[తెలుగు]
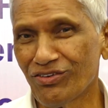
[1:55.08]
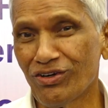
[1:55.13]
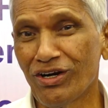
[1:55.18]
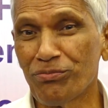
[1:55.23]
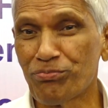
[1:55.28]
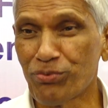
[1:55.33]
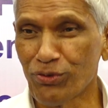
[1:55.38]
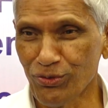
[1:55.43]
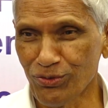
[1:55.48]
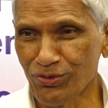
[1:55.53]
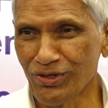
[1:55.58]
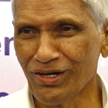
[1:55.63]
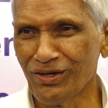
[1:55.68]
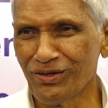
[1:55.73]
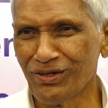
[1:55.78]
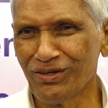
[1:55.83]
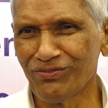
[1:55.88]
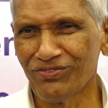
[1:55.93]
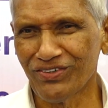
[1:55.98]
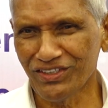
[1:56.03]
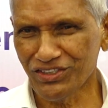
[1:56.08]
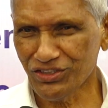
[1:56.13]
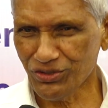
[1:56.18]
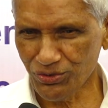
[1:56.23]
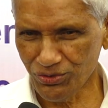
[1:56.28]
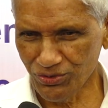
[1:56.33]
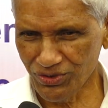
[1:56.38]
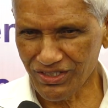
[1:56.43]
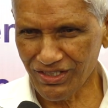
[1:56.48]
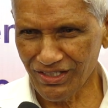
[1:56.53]
ఆ ప్రోగ్రామ్ని
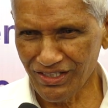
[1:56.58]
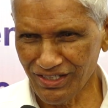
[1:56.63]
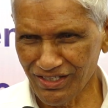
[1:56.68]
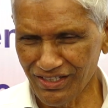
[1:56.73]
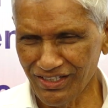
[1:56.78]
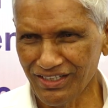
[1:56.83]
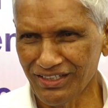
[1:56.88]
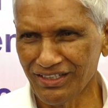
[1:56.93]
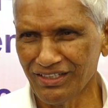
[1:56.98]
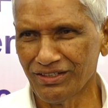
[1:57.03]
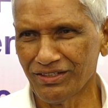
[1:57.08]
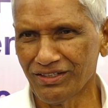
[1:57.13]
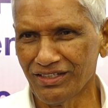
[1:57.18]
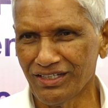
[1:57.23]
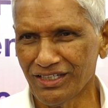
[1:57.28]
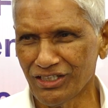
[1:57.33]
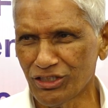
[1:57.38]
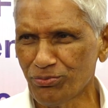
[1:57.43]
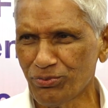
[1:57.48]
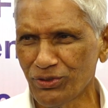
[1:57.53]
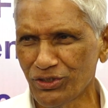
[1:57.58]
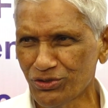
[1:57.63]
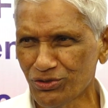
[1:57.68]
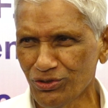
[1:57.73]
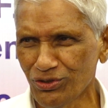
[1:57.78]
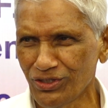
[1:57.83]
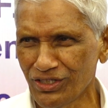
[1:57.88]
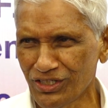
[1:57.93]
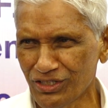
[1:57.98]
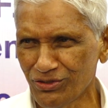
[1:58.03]
ఫస్ట్ ఇక్కడ
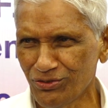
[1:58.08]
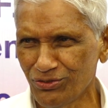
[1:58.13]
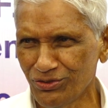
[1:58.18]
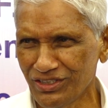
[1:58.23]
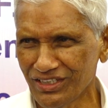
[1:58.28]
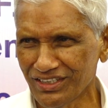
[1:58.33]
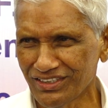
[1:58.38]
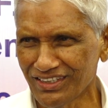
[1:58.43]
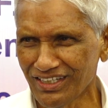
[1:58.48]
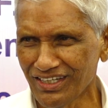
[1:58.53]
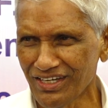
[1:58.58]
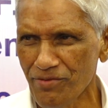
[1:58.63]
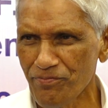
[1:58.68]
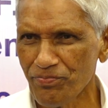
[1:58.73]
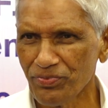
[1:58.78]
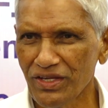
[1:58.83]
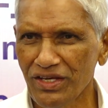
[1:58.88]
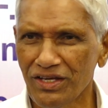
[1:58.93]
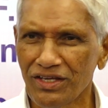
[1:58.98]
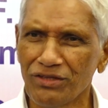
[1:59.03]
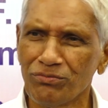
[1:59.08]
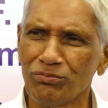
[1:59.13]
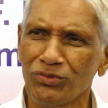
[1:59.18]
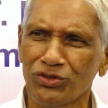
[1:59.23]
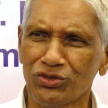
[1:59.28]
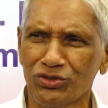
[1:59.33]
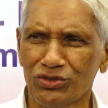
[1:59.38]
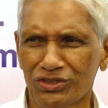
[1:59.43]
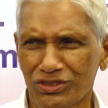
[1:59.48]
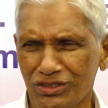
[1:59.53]
ఆంధ్రప్రదేశ్లో ఇంట్రొడ్యూస్ చేస్తే ఇది
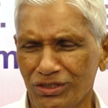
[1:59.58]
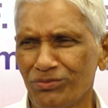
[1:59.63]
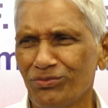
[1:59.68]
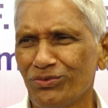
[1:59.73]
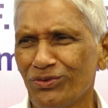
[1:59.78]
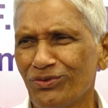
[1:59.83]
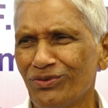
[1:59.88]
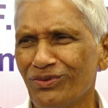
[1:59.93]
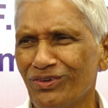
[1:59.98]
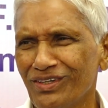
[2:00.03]
మొత్తము